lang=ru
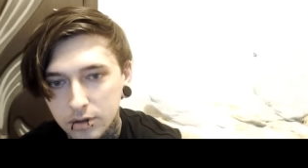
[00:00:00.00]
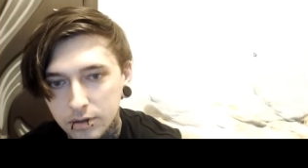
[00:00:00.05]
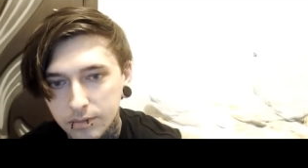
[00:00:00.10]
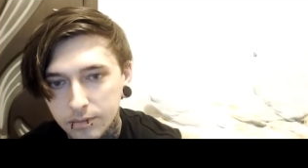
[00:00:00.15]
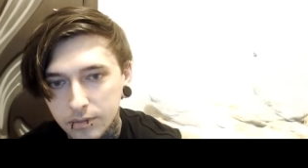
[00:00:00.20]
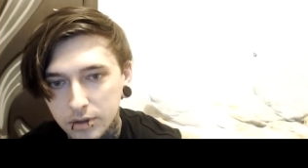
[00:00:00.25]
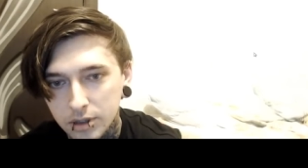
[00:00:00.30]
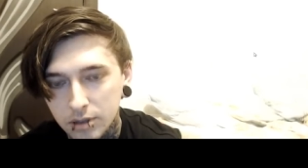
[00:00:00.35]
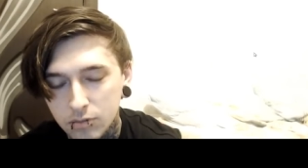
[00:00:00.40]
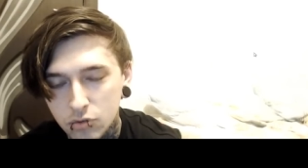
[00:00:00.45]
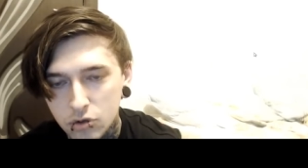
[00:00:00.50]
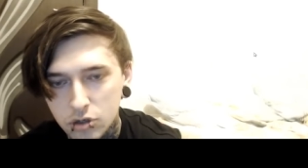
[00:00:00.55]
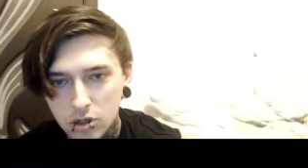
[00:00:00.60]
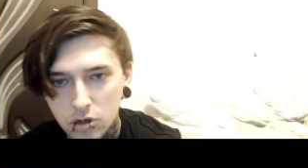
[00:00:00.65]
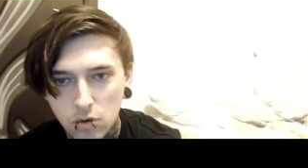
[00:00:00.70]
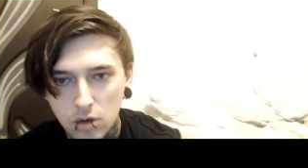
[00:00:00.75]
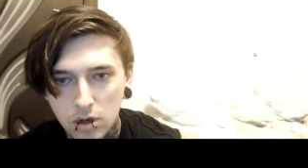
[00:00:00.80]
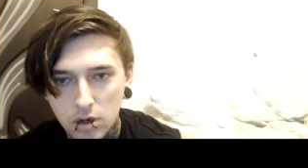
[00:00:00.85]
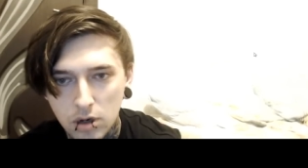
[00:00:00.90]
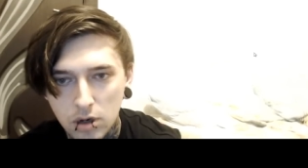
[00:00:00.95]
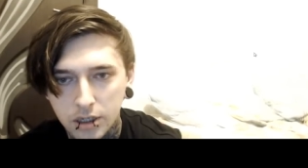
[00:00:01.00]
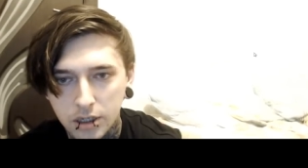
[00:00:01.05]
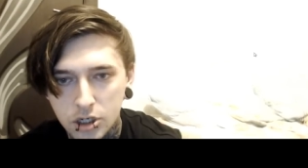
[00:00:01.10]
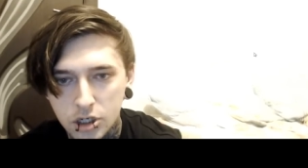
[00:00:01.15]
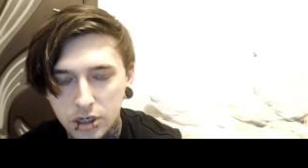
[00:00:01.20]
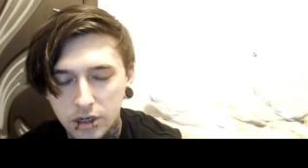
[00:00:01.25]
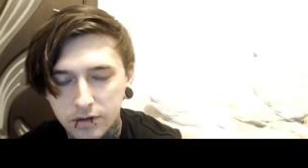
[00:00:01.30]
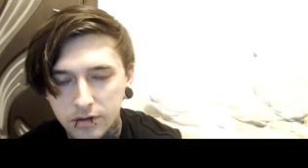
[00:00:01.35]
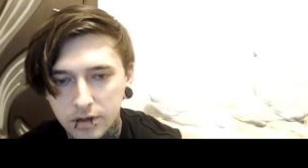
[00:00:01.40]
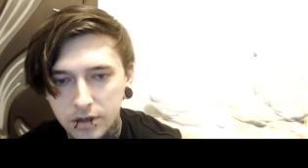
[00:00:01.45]
К тому же ролики я
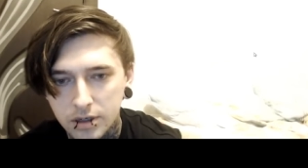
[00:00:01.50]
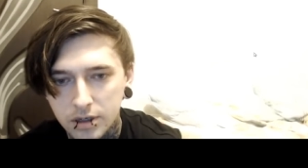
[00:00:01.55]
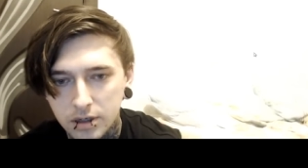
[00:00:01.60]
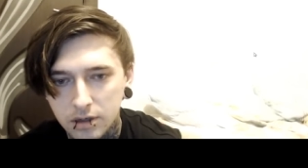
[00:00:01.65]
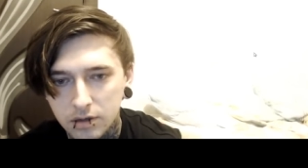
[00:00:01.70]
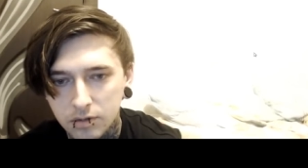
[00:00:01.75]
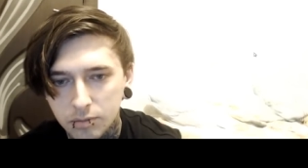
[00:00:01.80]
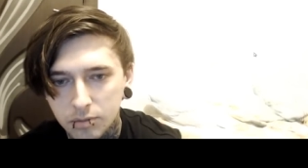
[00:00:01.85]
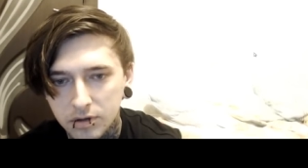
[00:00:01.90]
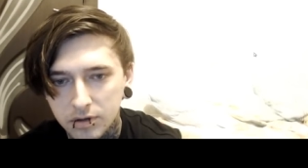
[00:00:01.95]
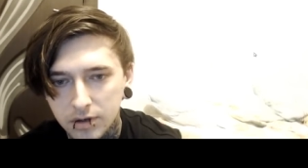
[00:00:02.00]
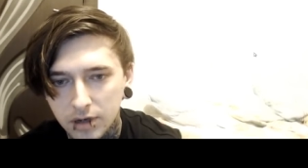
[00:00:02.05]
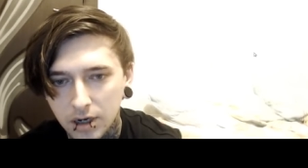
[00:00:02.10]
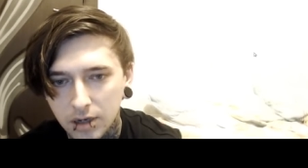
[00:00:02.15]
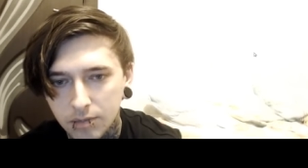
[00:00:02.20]
часто делал специально